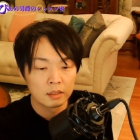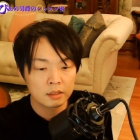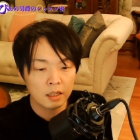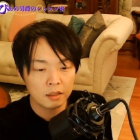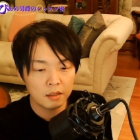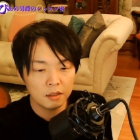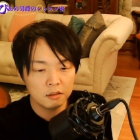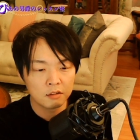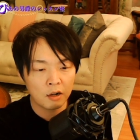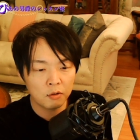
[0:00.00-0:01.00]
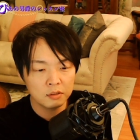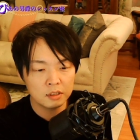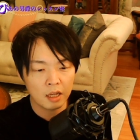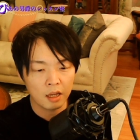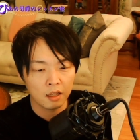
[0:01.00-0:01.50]
使っている和音
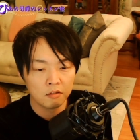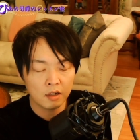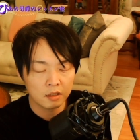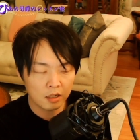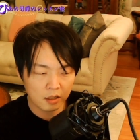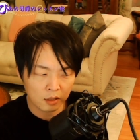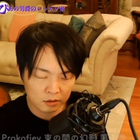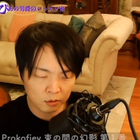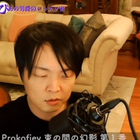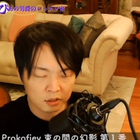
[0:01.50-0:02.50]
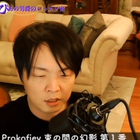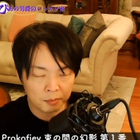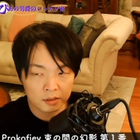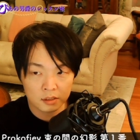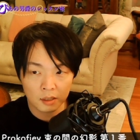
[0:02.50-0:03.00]
自体は何かすごく奇
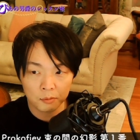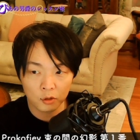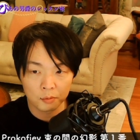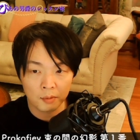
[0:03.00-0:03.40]
抜なもの、